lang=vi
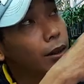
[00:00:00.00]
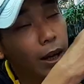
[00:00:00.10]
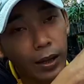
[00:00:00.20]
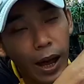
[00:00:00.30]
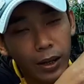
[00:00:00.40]

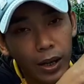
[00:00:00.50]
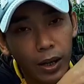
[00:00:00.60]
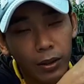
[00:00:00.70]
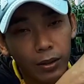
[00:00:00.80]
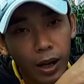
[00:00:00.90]
đi đang đi
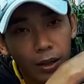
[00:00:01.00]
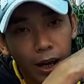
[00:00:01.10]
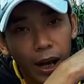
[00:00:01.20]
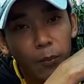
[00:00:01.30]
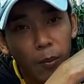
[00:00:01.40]
đang
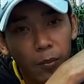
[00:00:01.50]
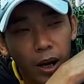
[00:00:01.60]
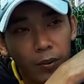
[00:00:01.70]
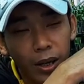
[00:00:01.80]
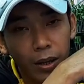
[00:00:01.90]
ra cái mầm
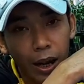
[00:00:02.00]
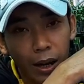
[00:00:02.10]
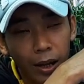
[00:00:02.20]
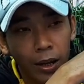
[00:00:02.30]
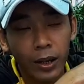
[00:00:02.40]
mới mà đi như thế này
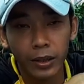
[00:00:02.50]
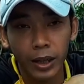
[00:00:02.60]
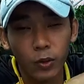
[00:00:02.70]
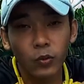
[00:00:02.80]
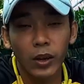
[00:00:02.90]
đi
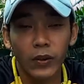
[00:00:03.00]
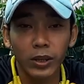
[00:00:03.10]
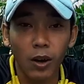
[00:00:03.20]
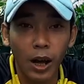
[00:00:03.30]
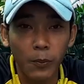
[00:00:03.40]
thì chúng ta phải
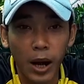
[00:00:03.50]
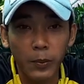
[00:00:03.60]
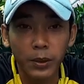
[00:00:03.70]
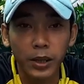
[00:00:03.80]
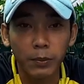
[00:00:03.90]
cho nó ăn
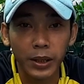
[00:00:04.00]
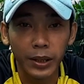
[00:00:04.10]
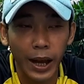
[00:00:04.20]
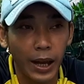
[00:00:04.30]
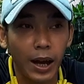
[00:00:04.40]
30 10
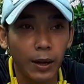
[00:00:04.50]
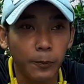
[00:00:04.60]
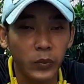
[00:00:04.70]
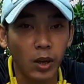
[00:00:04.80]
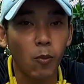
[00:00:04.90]
10 hai lần
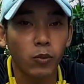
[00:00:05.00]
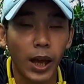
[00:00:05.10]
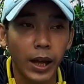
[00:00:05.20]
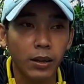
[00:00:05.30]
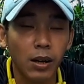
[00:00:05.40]
trong một
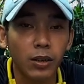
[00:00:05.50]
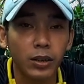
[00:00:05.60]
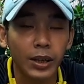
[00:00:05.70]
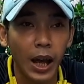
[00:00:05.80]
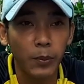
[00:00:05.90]
tháng đó
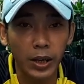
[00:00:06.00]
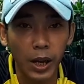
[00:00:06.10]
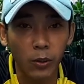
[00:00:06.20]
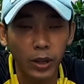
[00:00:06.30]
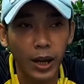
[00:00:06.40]
rồi 20
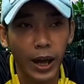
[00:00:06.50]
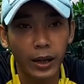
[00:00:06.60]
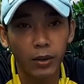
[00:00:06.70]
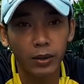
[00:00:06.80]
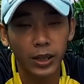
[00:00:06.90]
đều với lại
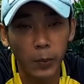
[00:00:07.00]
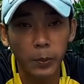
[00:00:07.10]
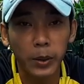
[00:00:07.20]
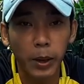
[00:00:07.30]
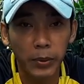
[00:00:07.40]
rồi 6
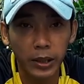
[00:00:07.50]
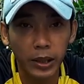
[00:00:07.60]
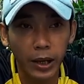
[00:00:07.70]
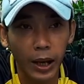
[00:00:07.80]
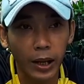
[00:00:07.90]
30 30
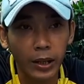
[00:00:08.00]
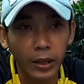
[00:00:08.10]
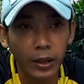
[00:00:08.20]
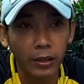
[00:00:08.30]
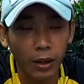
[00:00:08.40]
ha
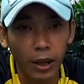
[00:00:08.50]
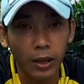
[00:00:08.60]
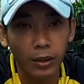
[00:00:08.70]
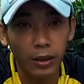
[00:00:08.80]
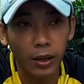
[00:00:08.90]
đó là
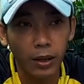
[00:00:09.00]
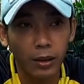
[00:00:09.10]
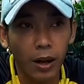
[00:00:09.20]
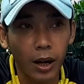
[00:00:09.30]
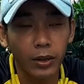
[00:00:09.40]
ờ,
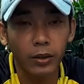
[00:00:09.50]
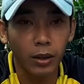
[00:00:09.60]
đó là